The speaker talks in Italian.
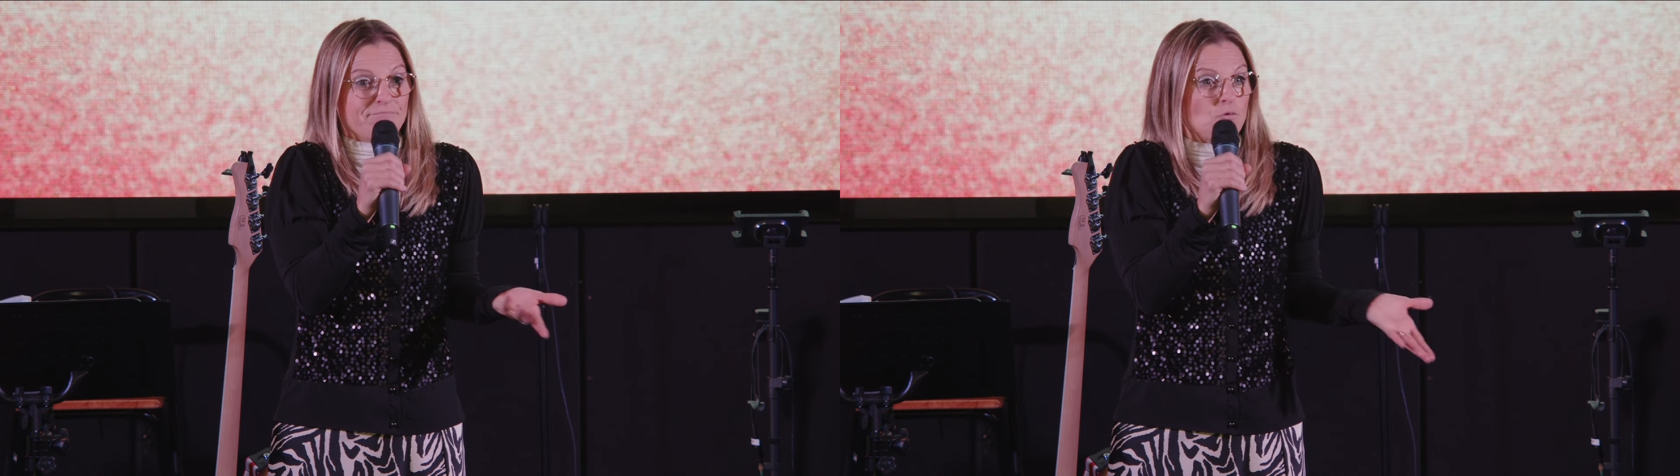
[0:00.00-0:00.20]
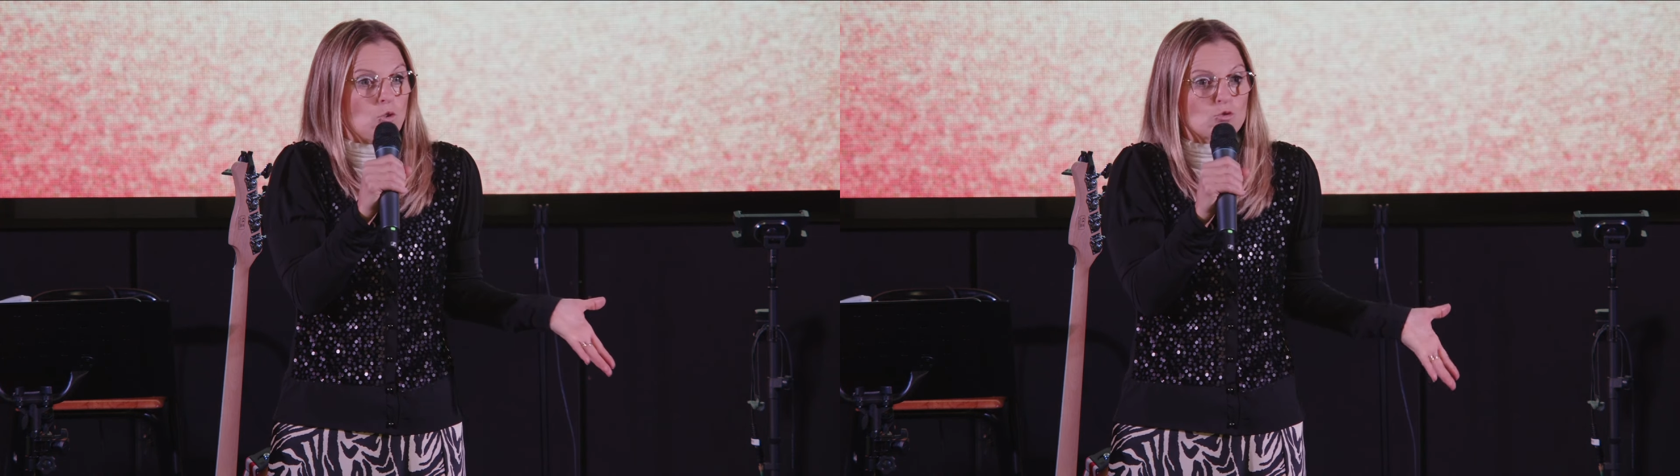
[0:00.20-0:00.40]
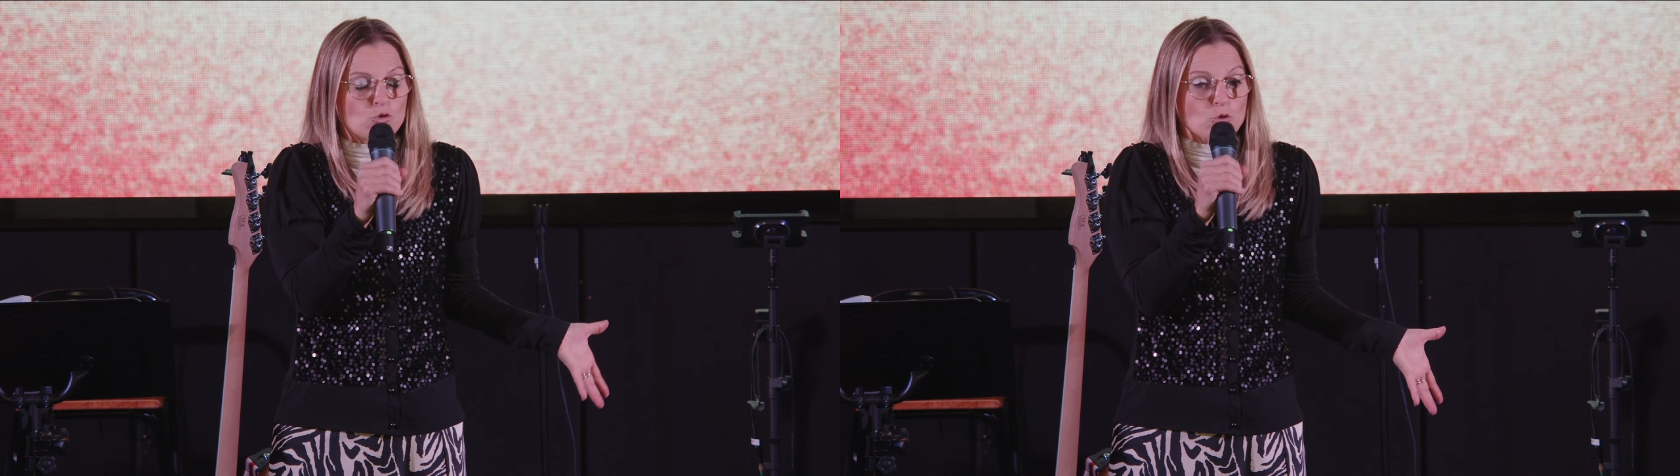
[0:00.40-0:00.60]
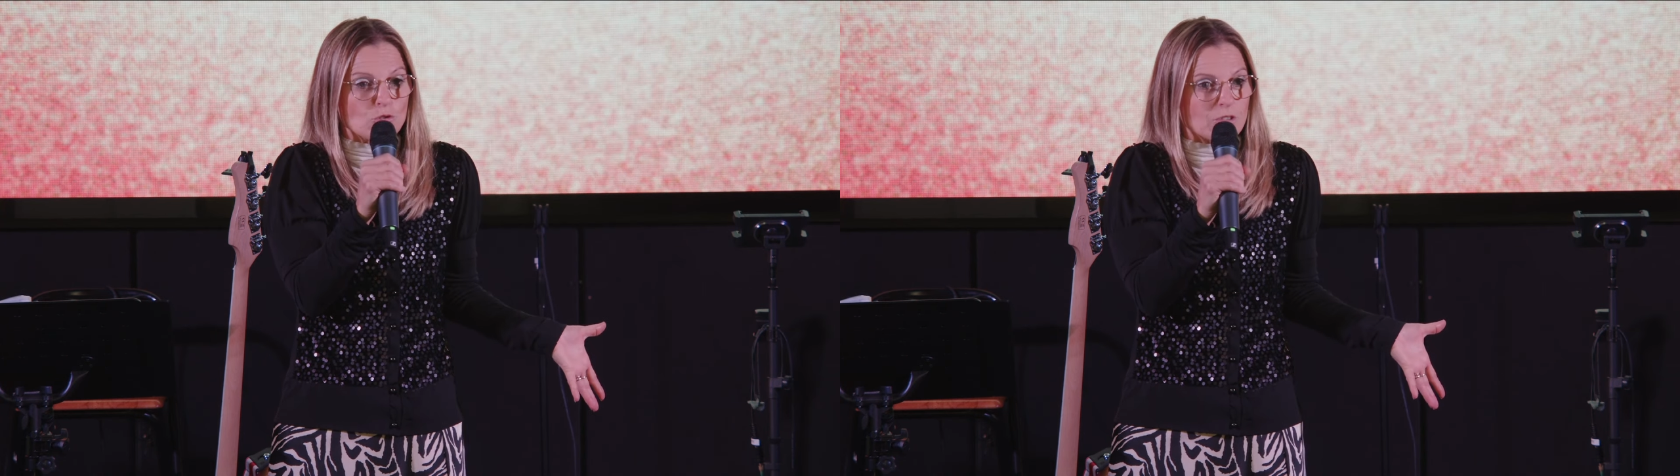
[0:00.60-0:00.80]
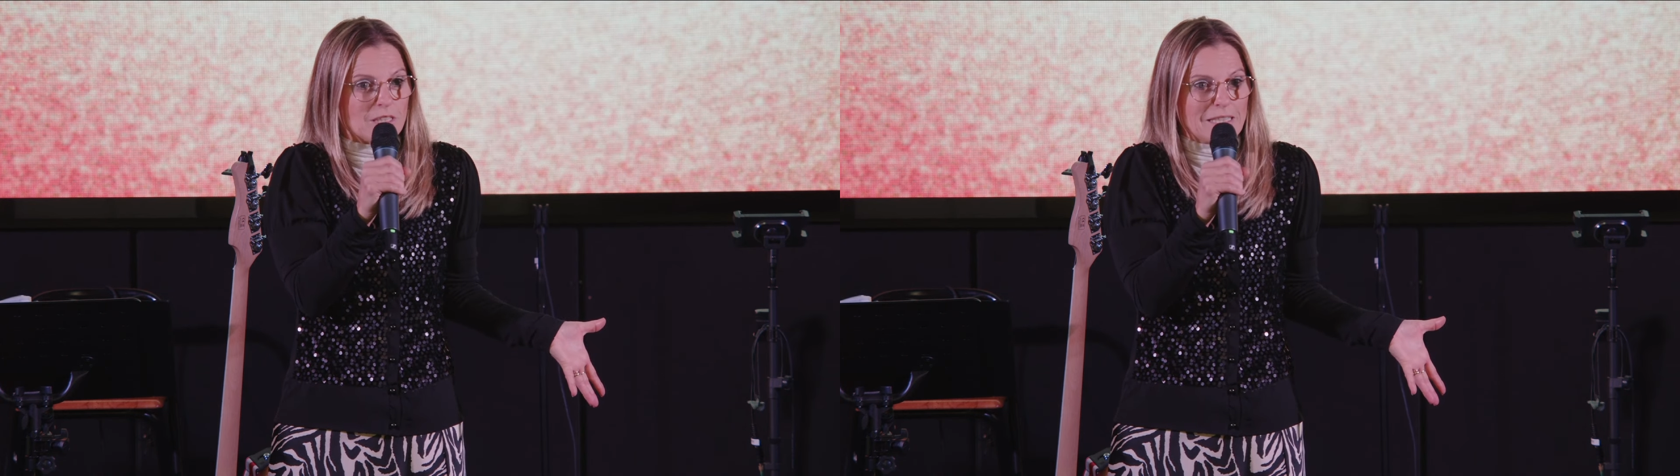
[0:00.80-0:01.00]
Non
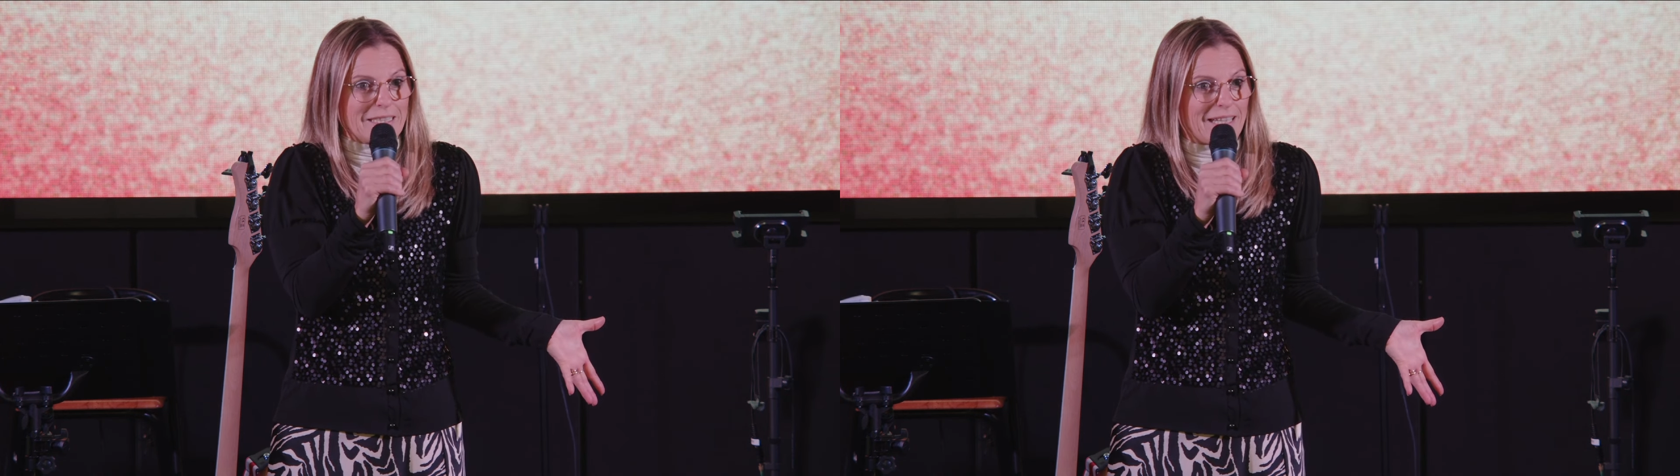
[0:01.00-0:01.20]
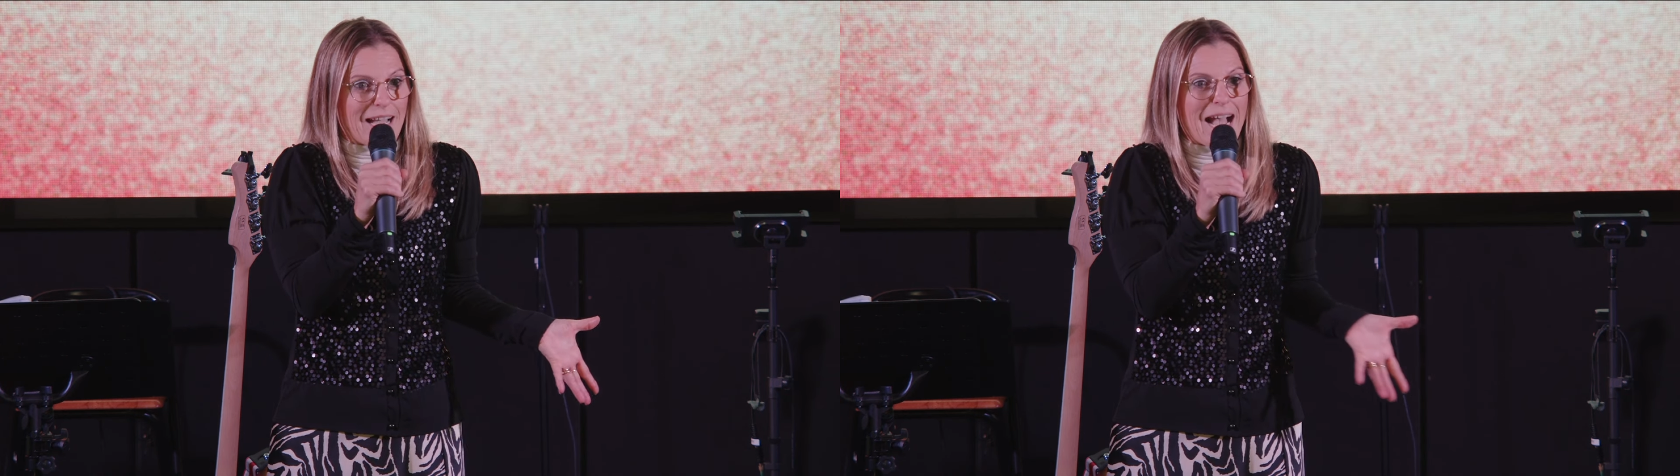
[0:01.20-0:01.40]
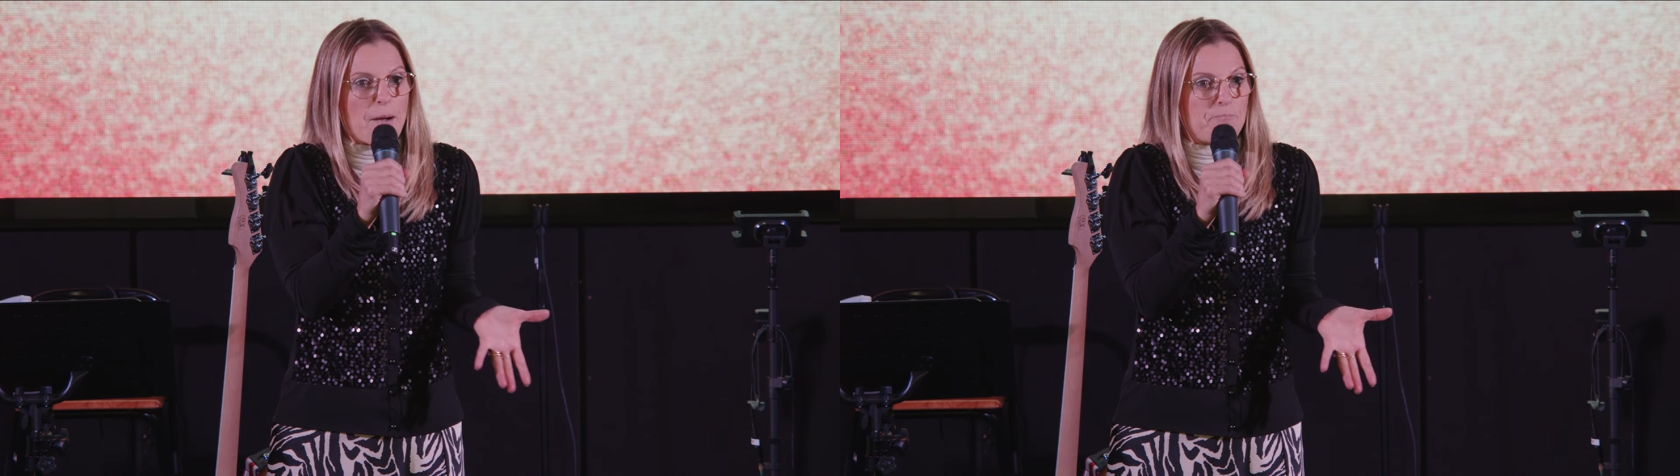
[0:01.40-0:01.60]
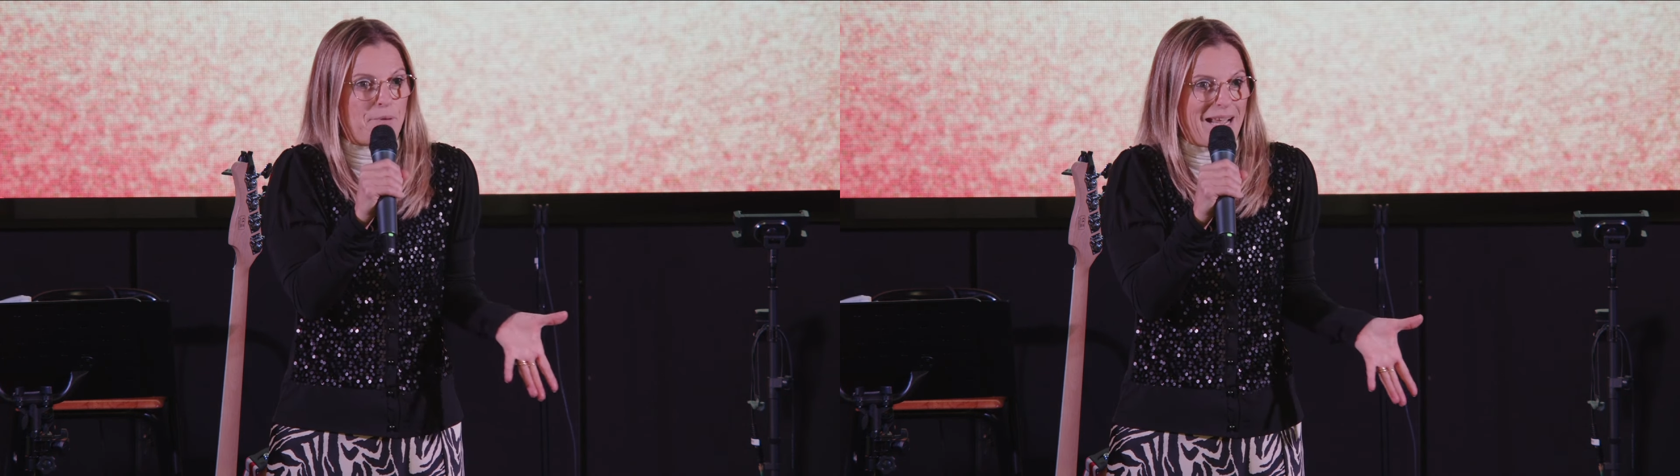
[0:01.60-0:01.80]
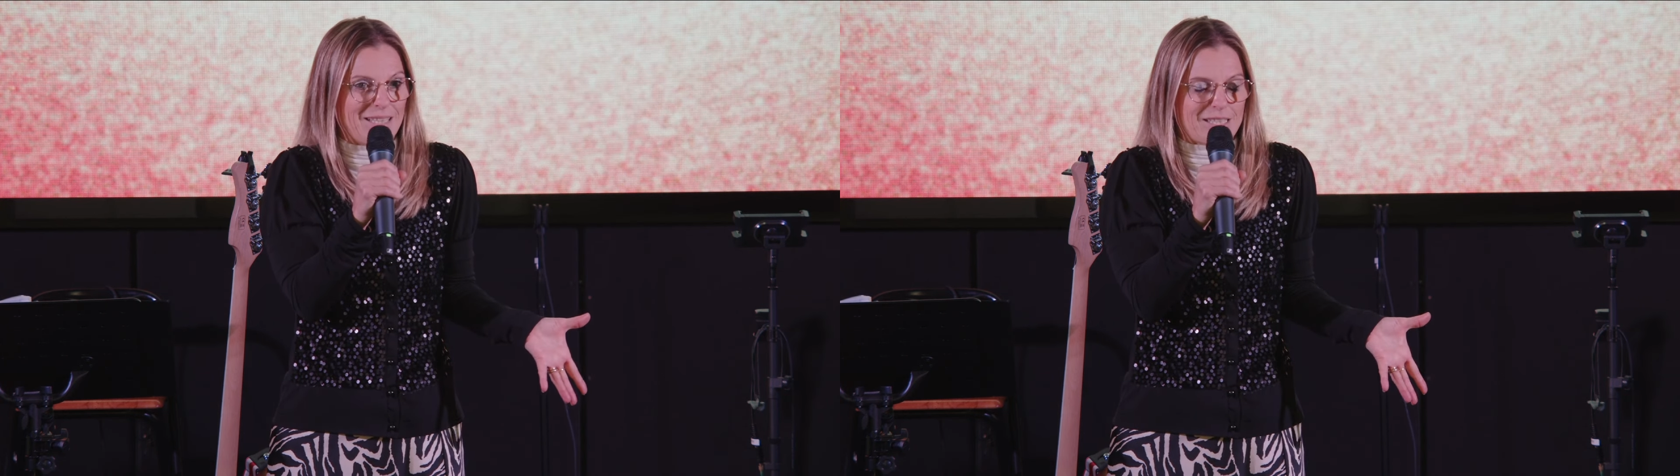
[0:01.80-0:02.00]
tutti
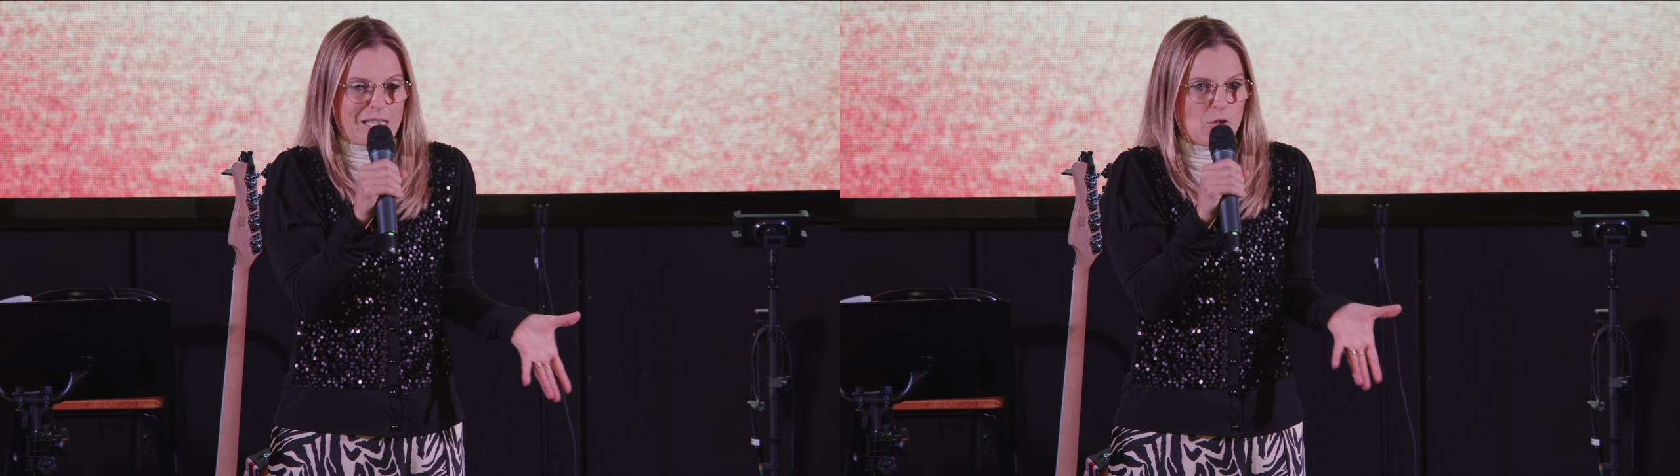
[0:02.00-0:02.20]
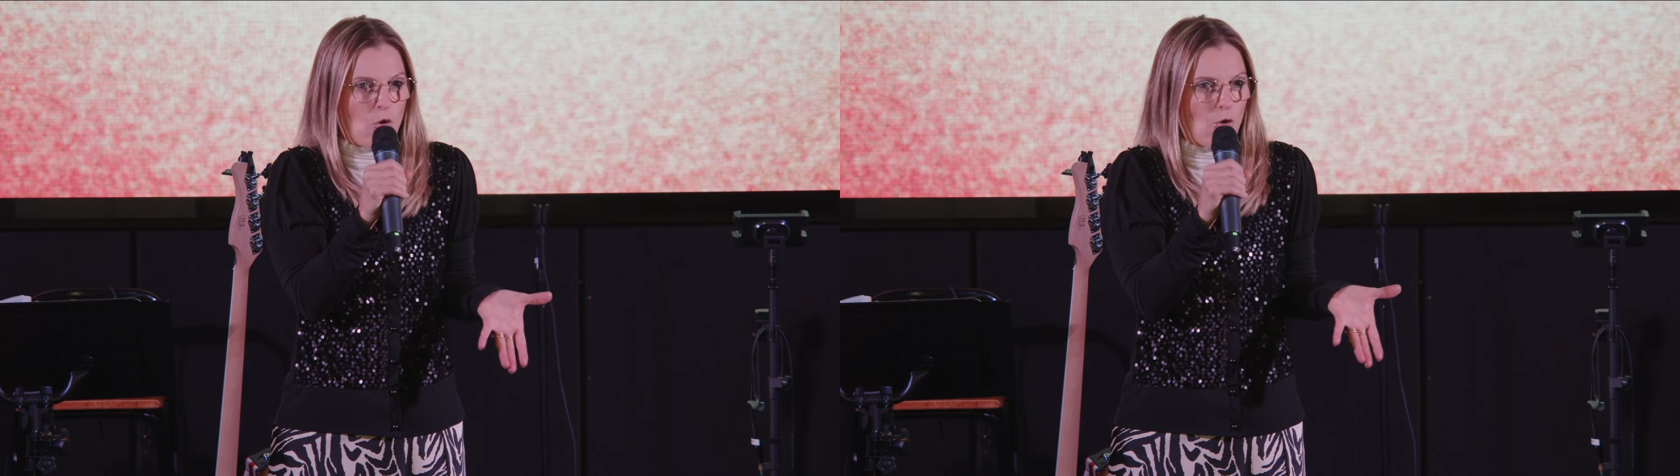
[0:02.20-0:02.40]
apprezzano